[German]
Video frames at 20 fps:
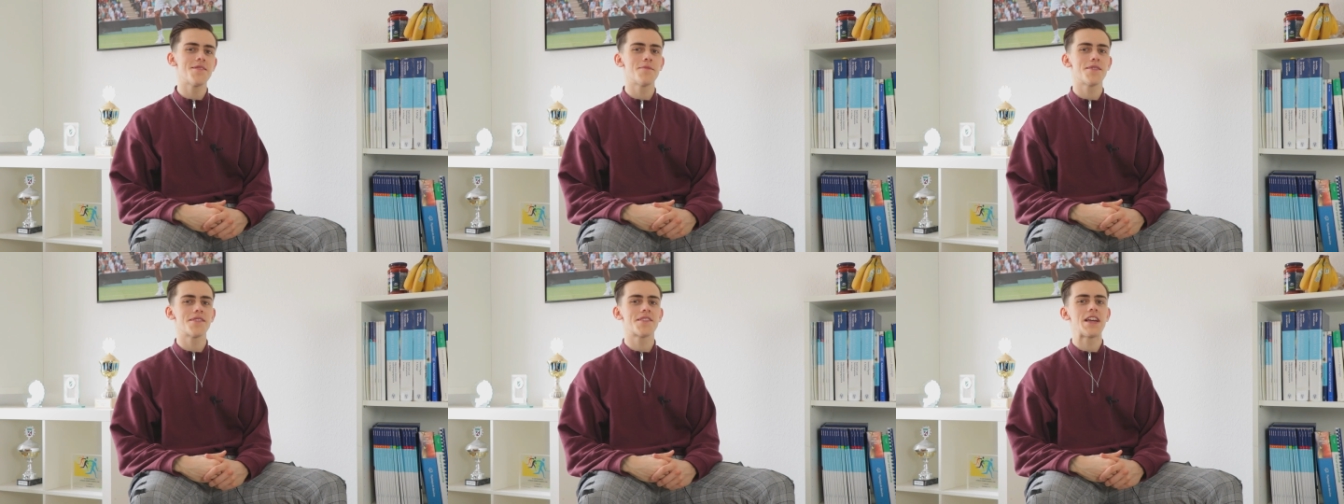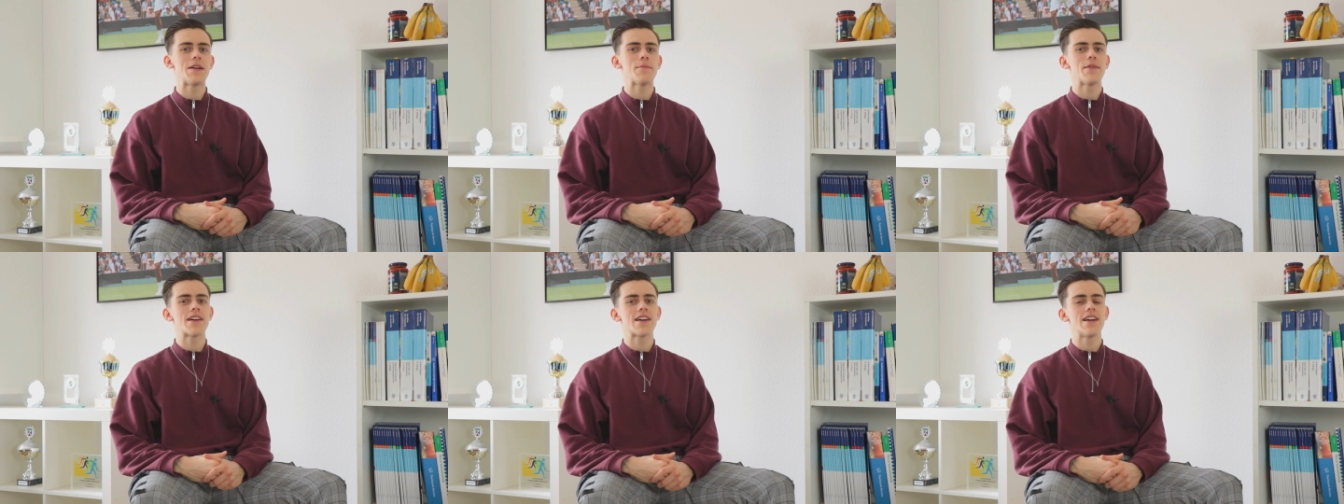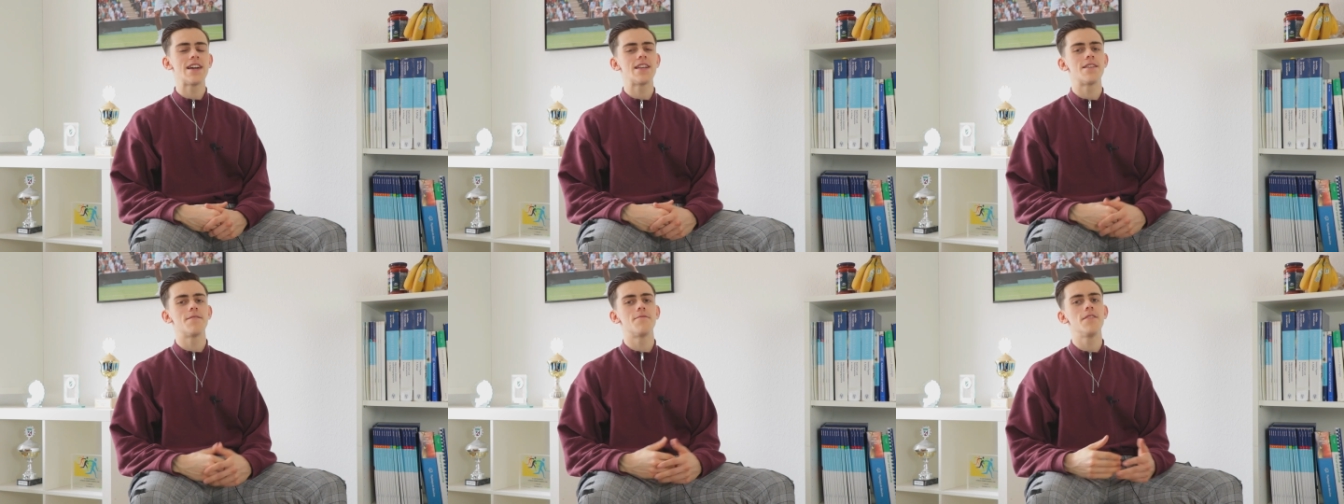soll es um das Thema
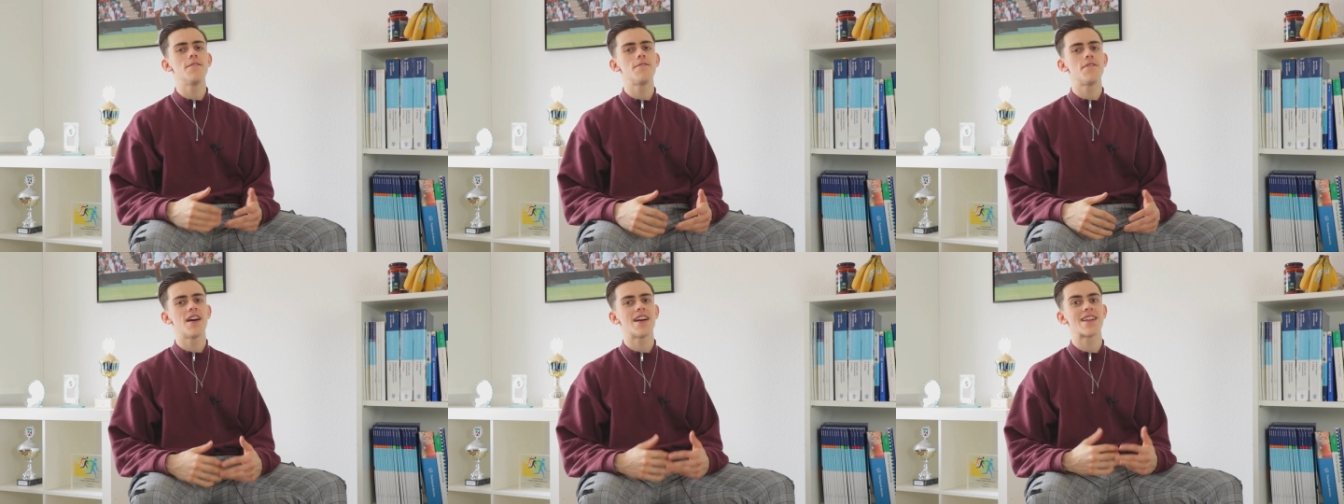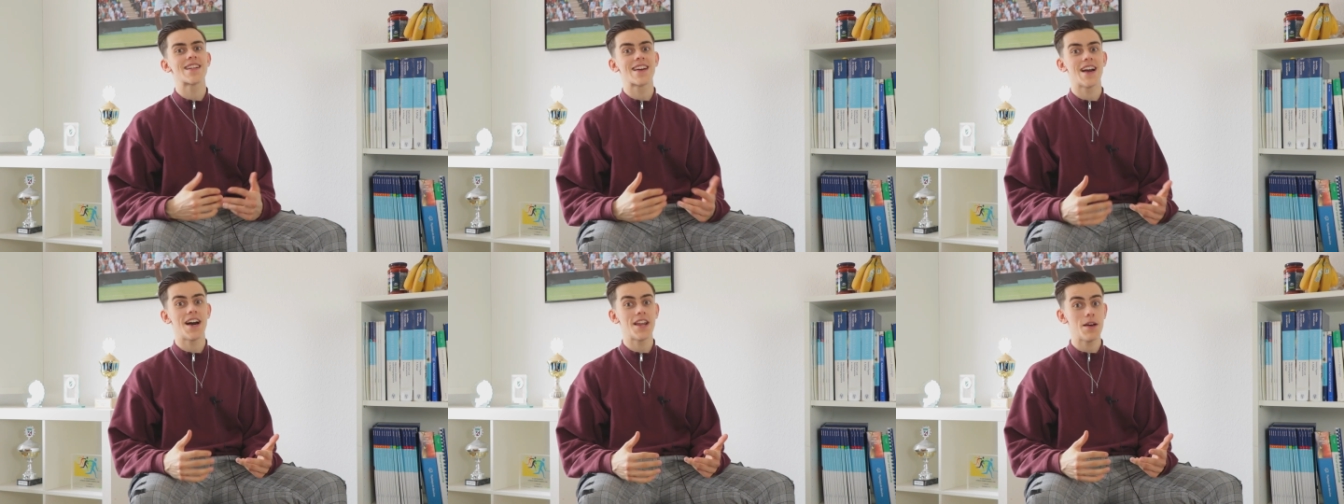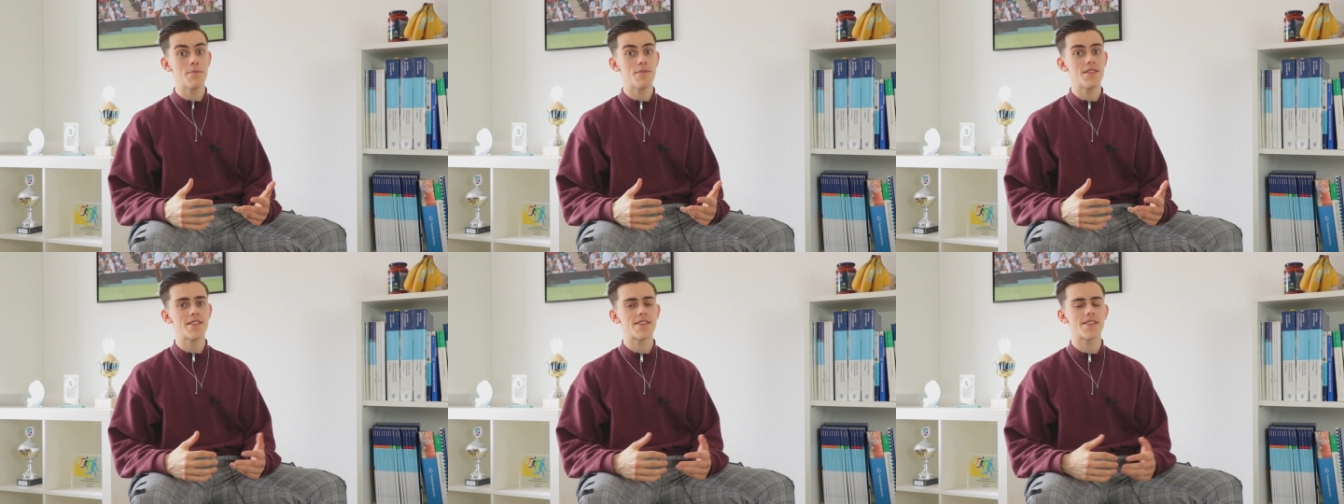gehen, inwiefern
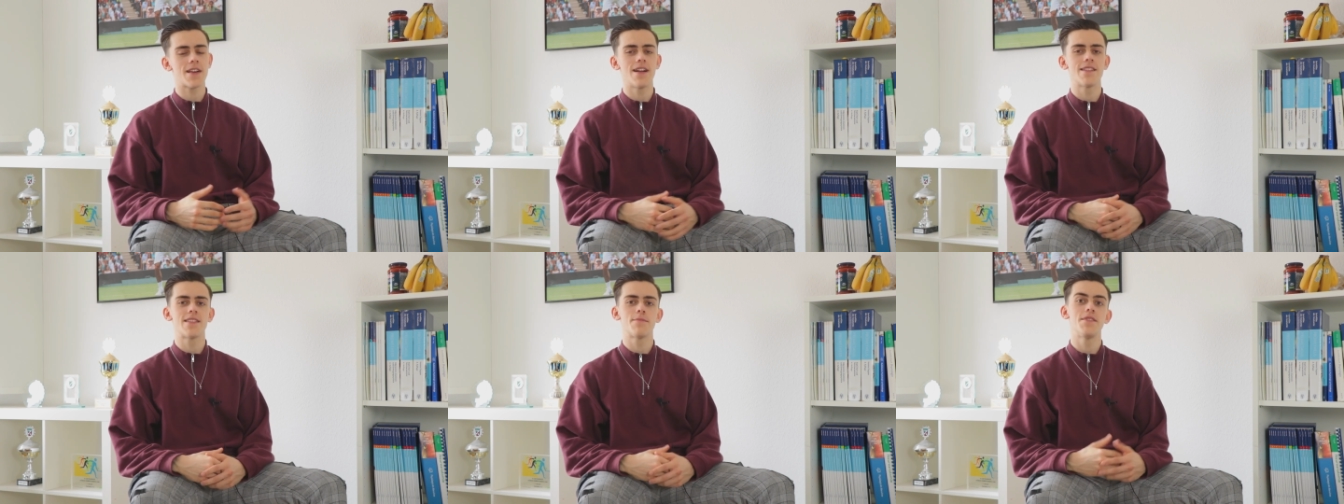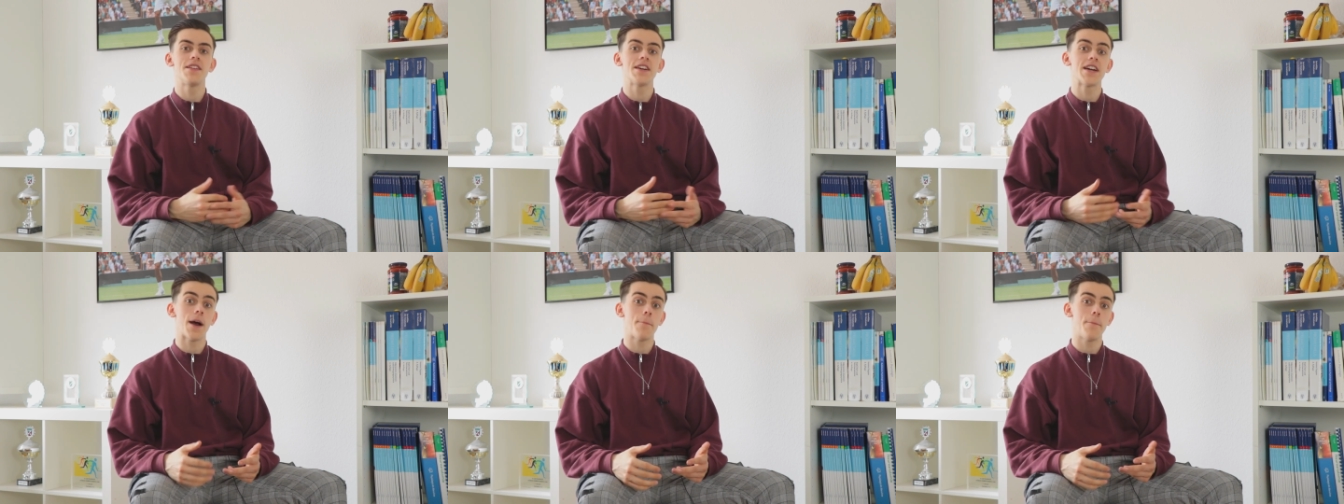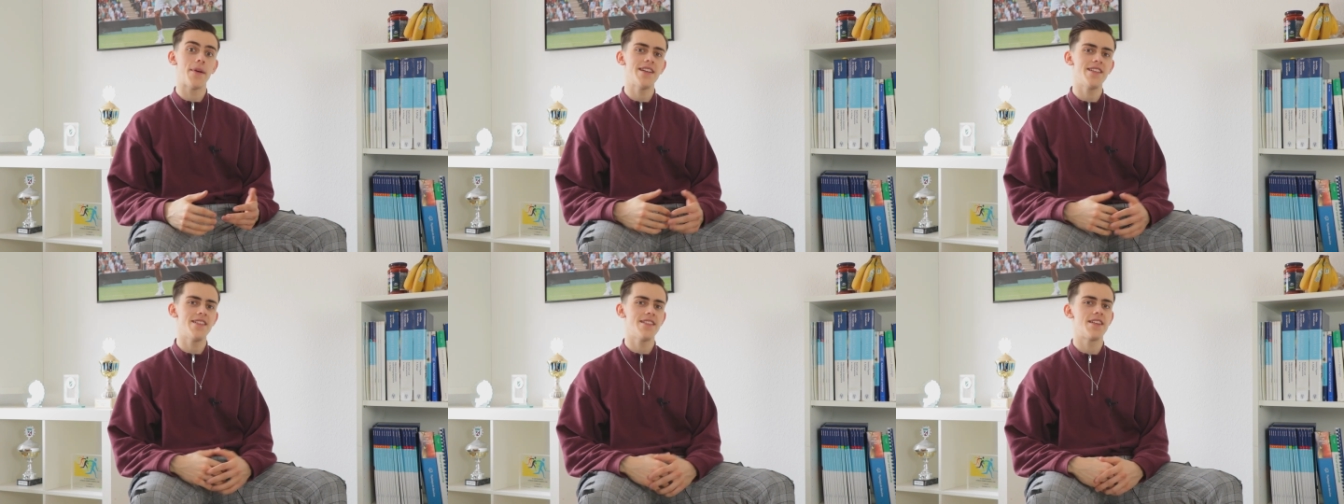Cannabis als
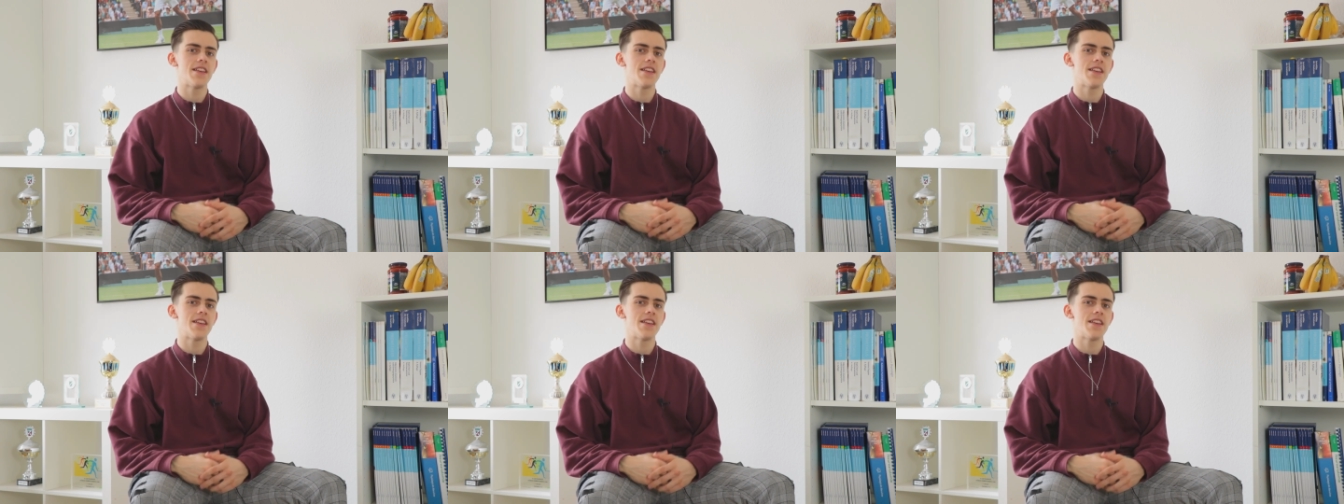Medikament